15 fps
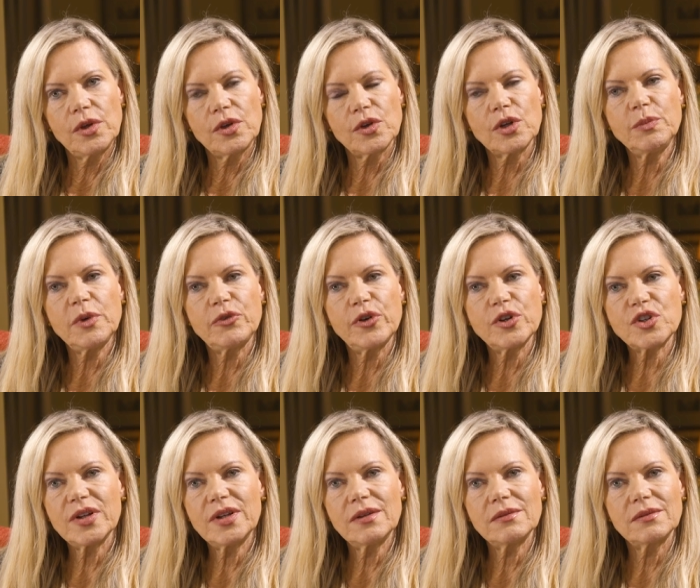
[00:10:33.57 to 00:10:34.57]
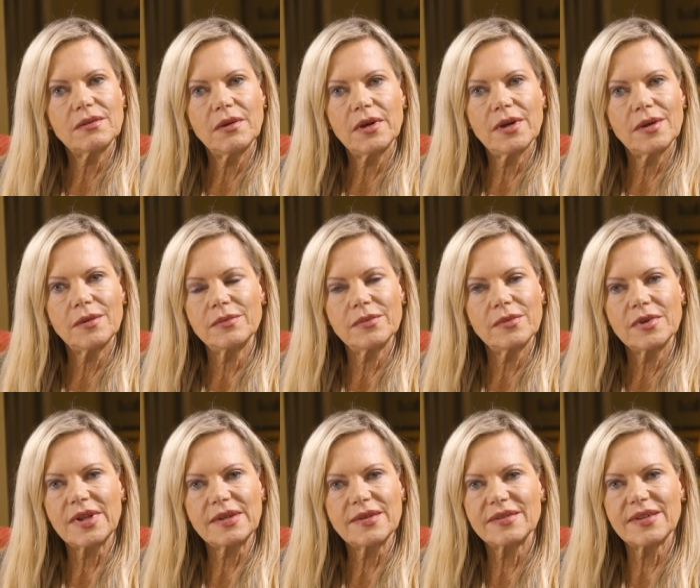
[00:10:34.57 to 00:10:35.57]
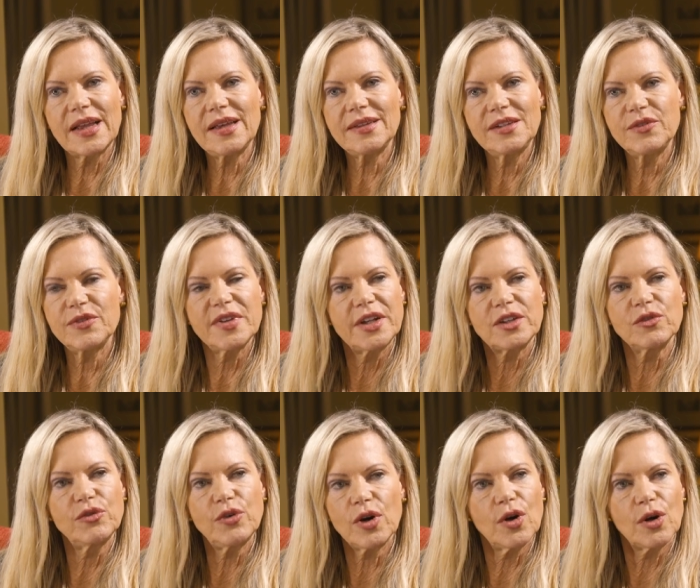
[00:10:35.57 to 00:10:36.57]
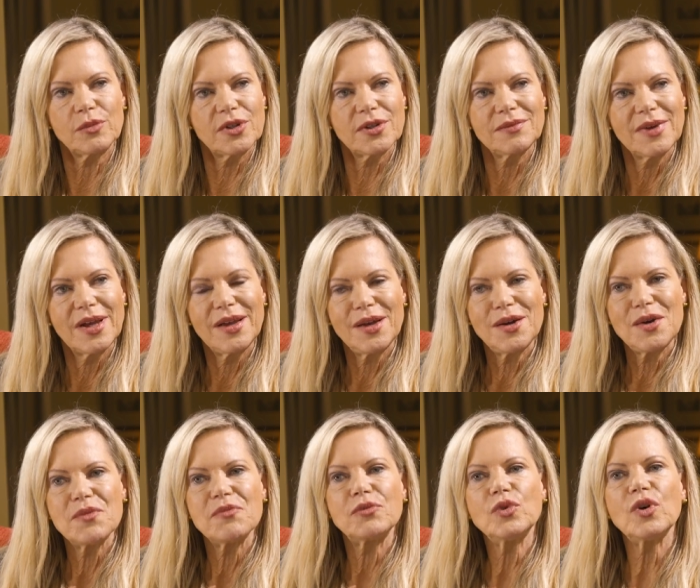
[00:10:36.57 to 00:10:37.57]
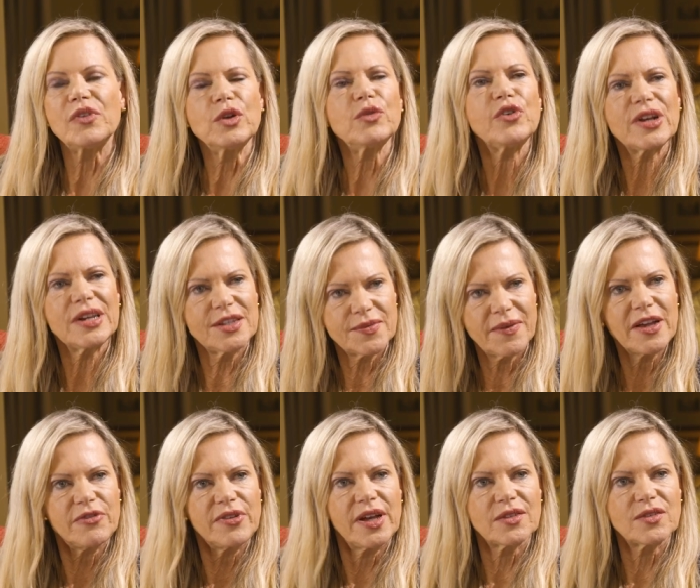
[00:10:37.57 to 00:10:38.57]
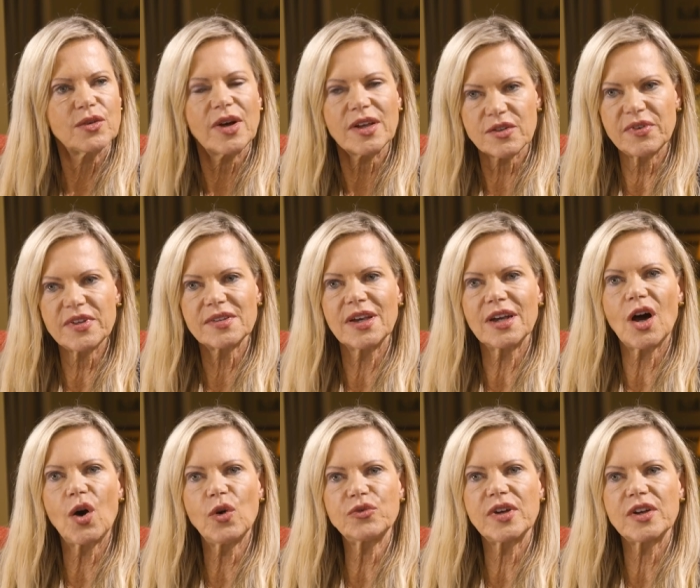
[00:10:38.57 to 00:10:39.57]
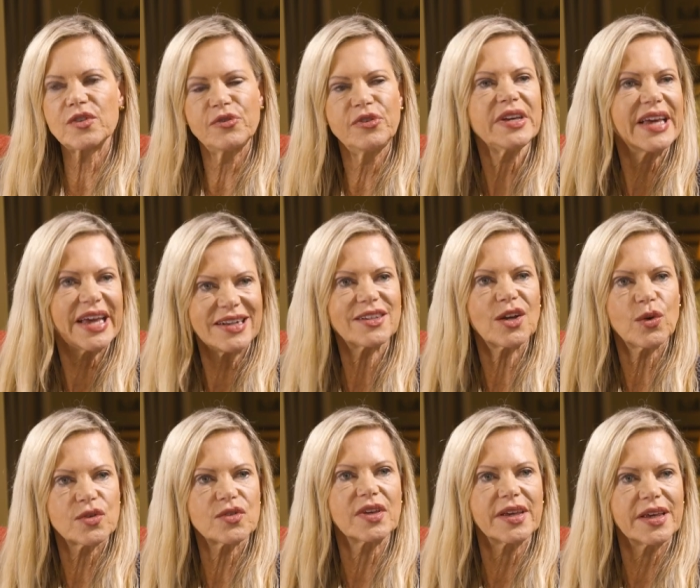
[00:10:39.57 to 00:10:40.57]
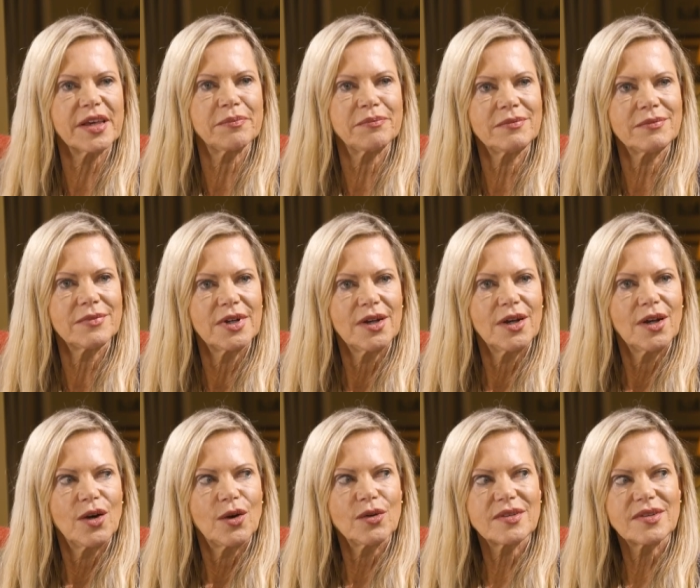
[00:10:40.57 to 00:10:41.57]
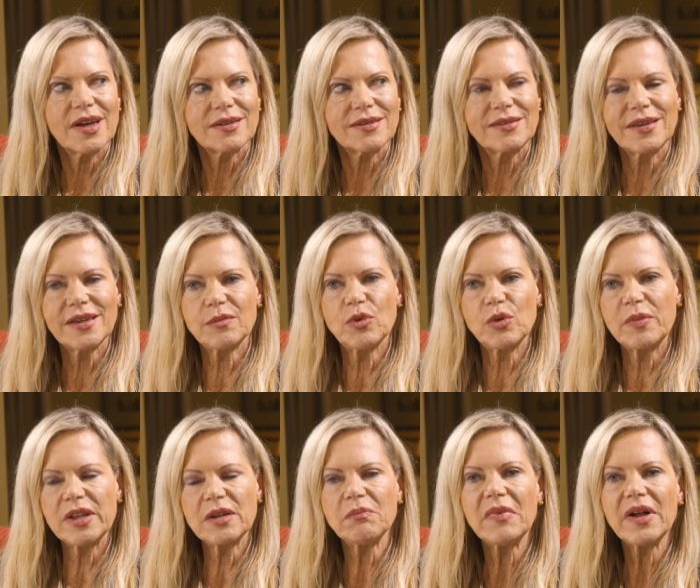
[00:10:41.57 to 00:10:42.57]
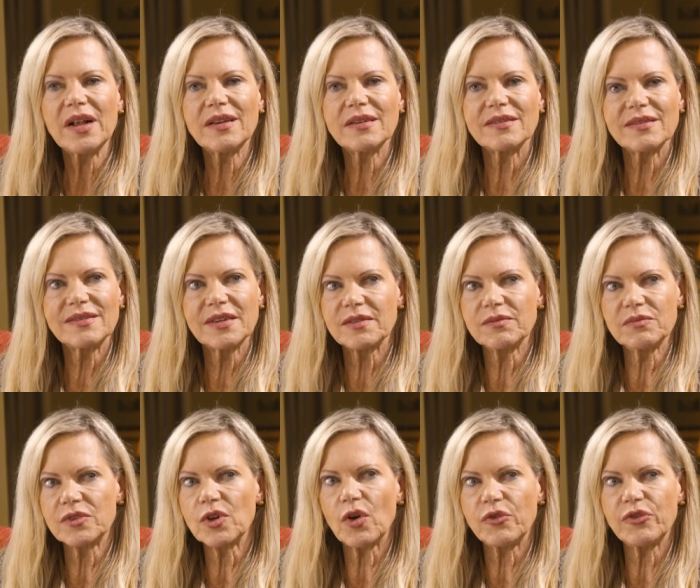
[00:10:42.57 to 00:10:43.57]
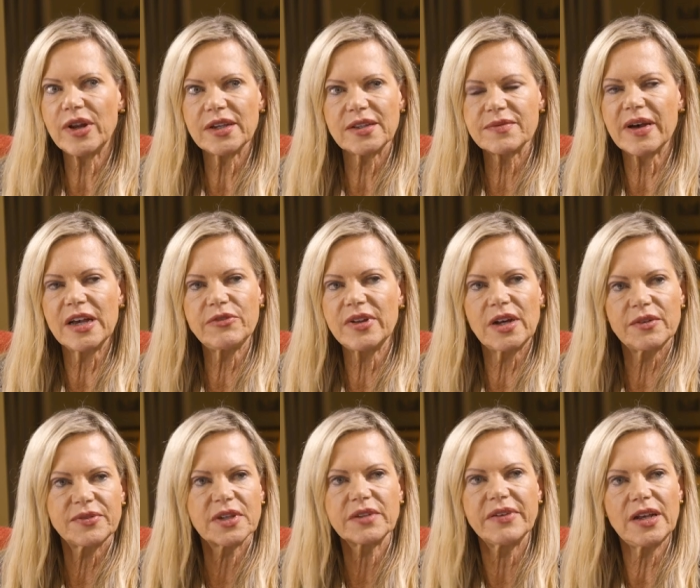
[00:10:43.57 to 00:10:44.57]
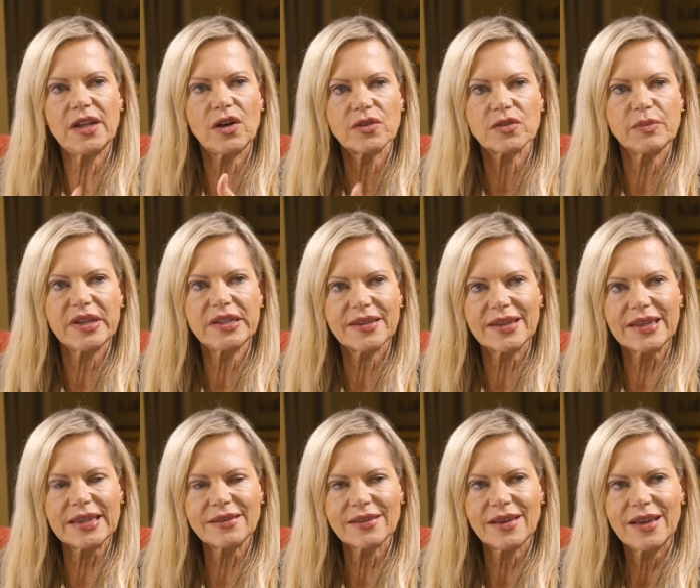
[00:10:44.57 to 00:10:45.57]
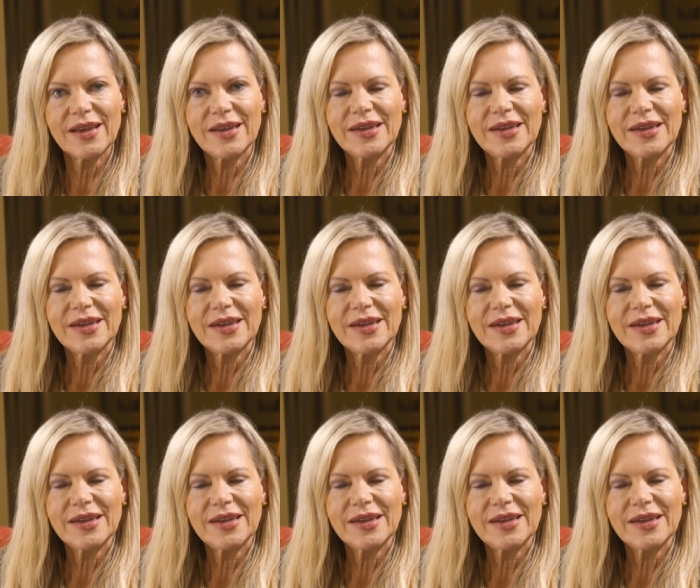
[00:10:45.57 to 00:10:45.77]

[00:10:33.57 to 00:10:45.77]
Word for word: Ich könnte mir vorstellen, ähm, dass das relativ selten vorkommt. Nur wenn du wirklich Zweifel hast, du hast was gekauft, hast viel Geld ausgegeben und sagst dir, Moment mal, das ist eine doch vielleicht zweifelhafte Quelle aus dem Internet,